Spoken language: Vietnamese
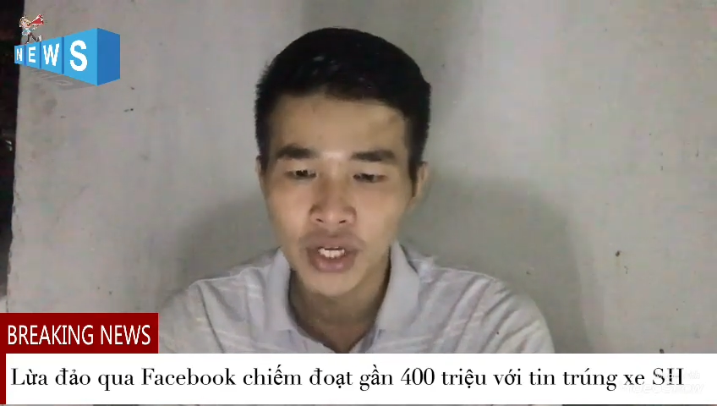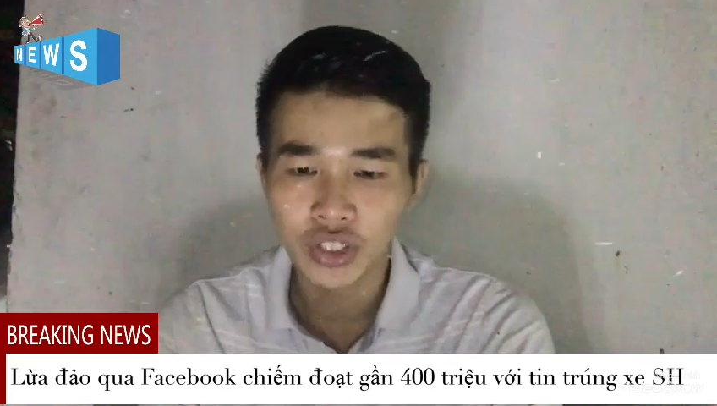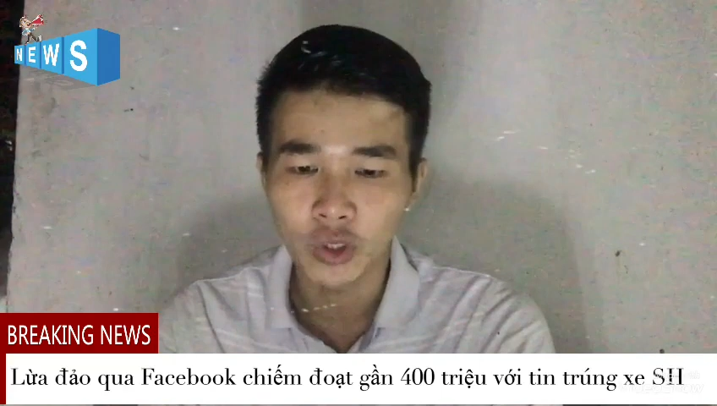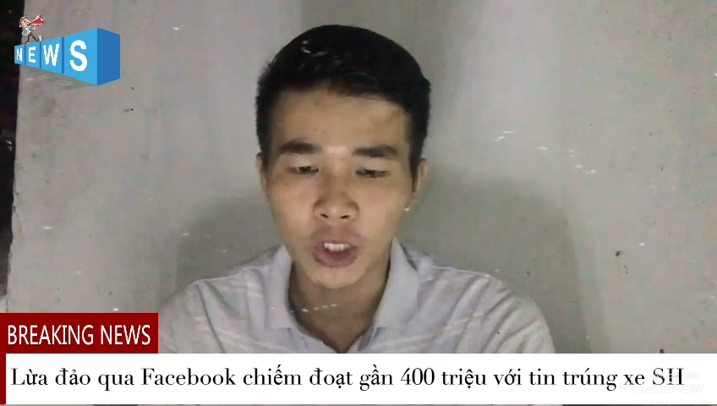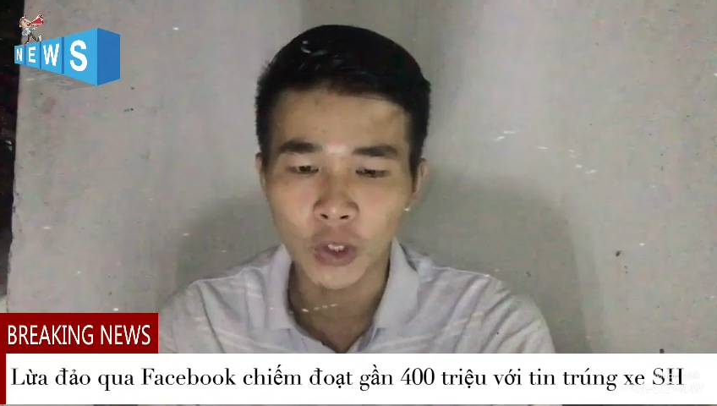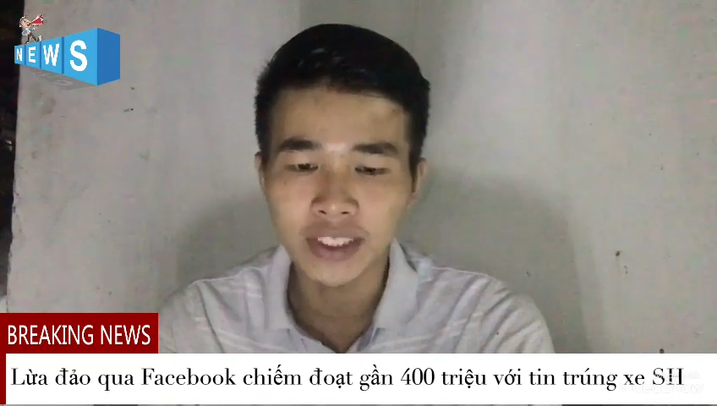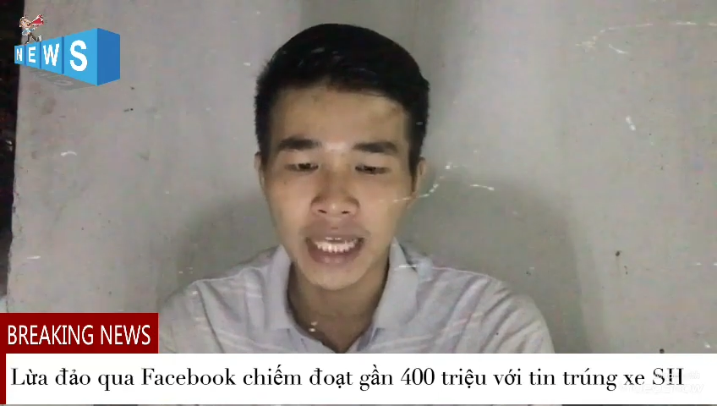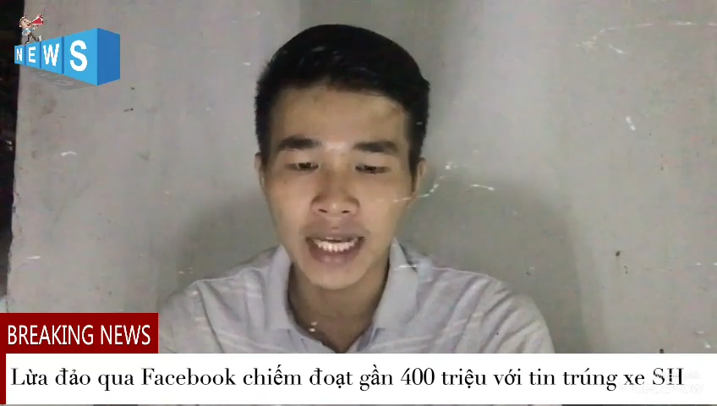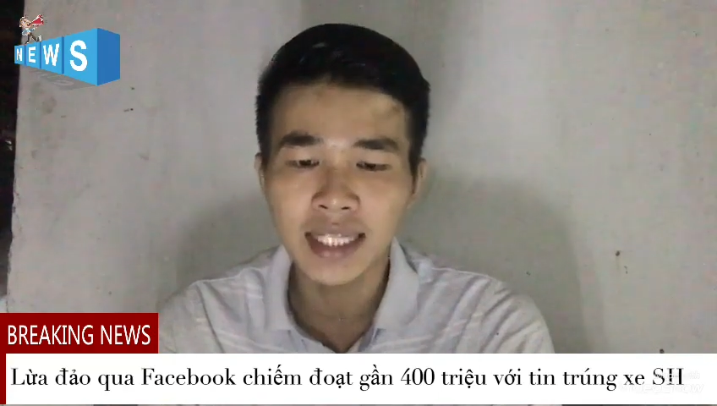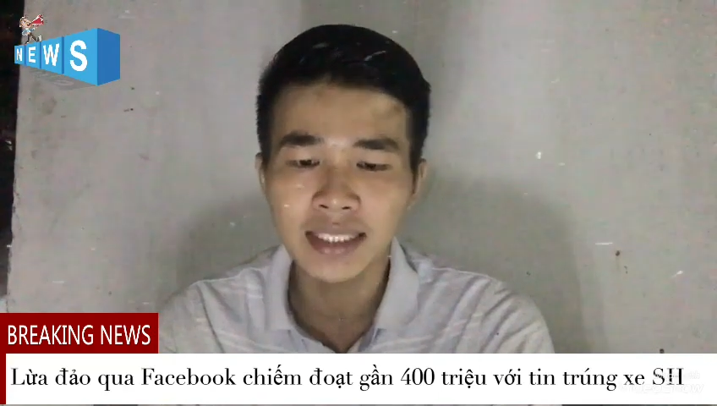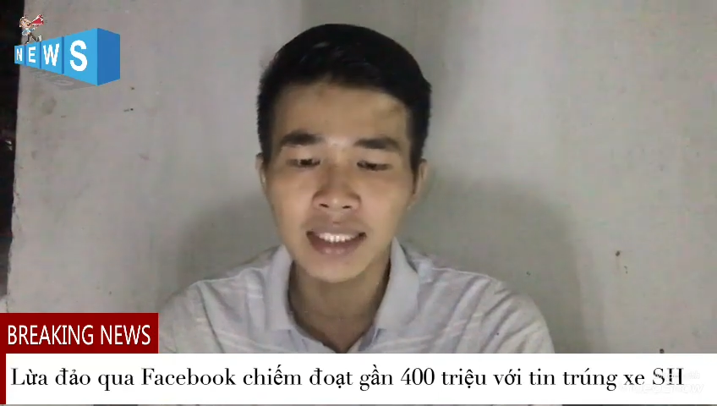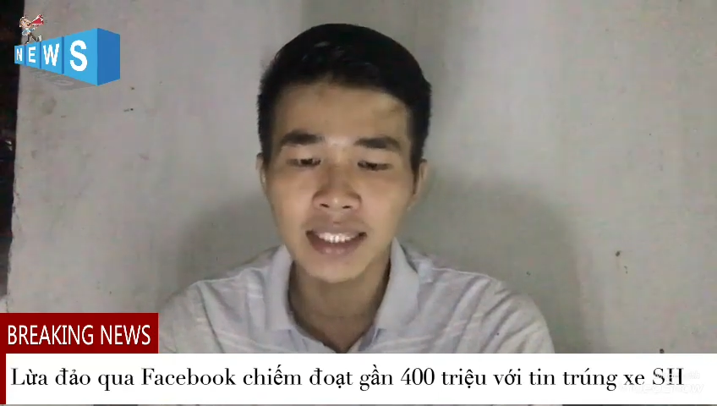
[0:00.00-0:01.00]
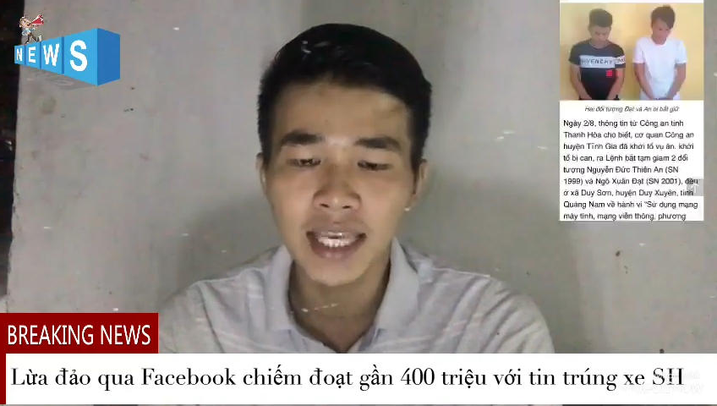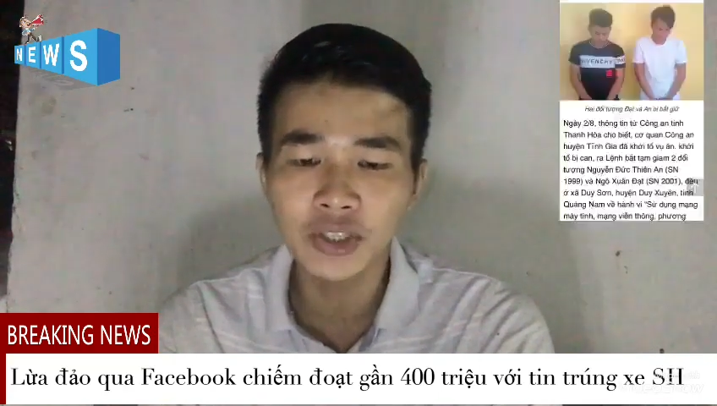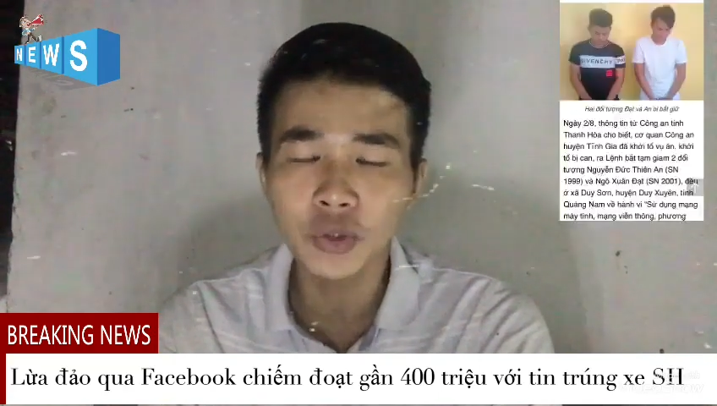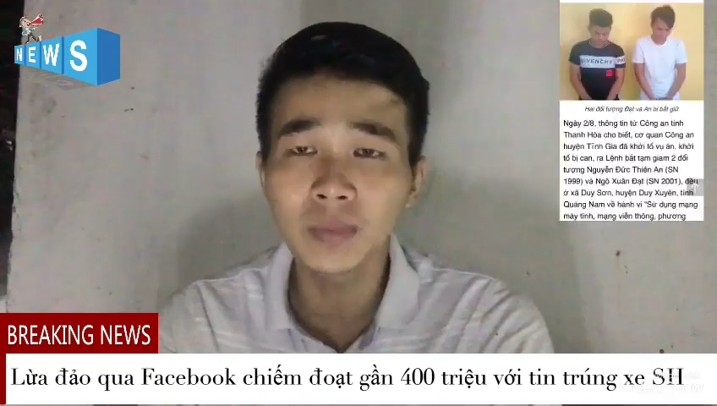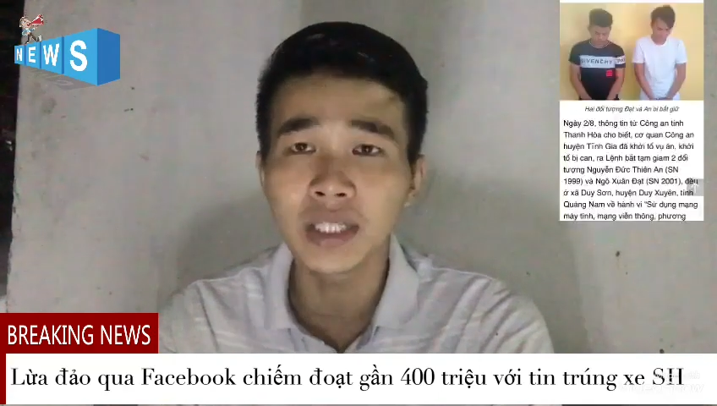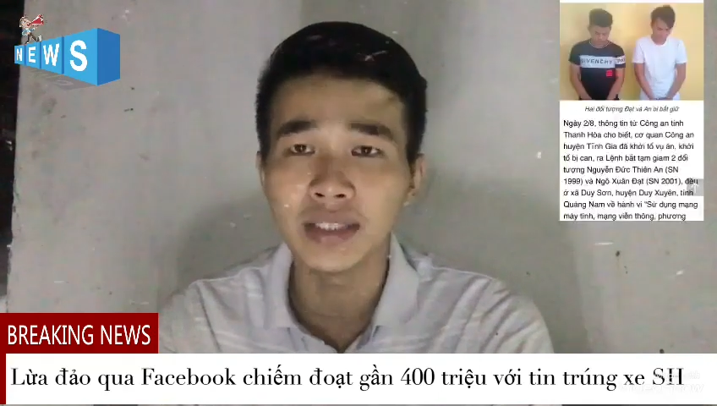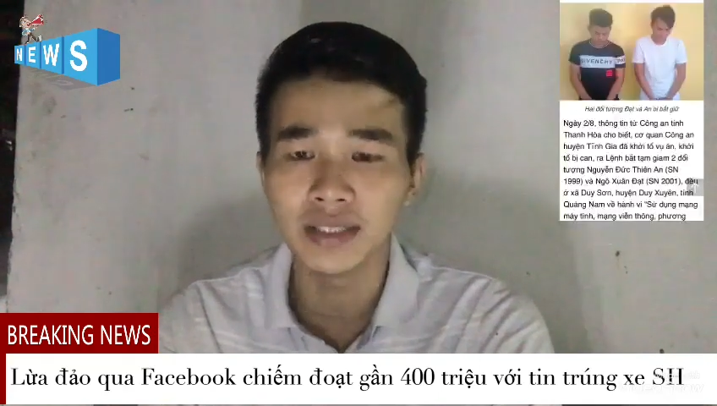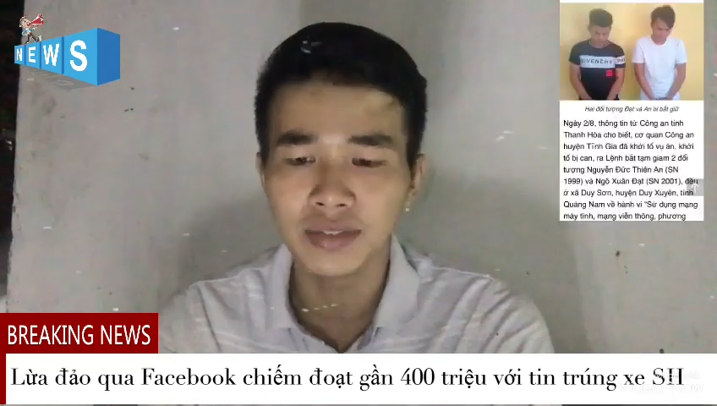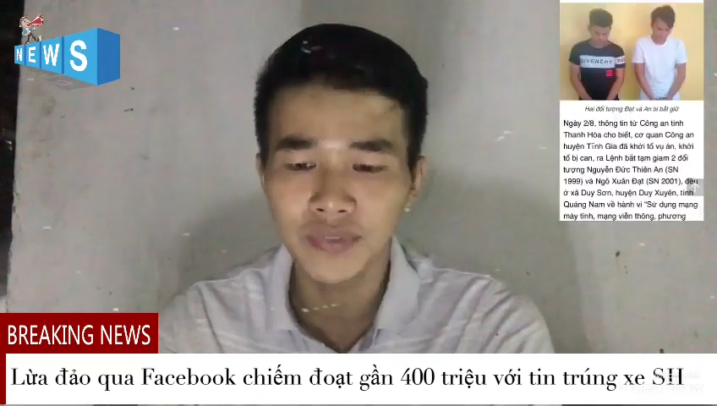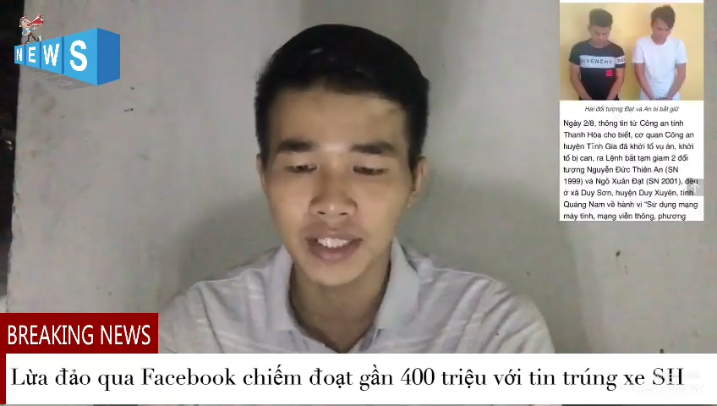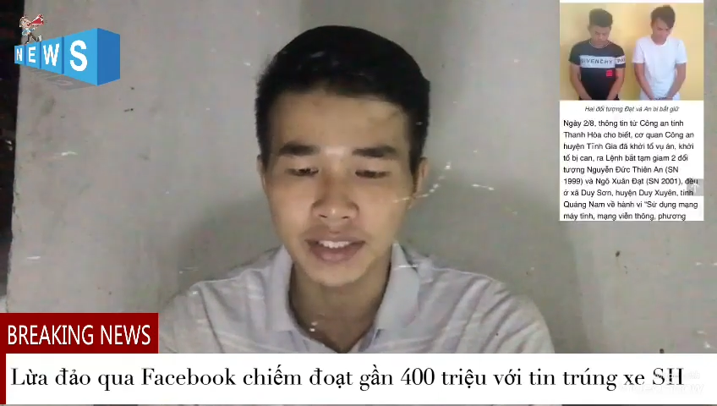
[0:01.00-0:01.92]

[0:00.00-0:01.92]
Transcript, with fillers: rồi soạn sẵn các tin nhắn trúng thưởng và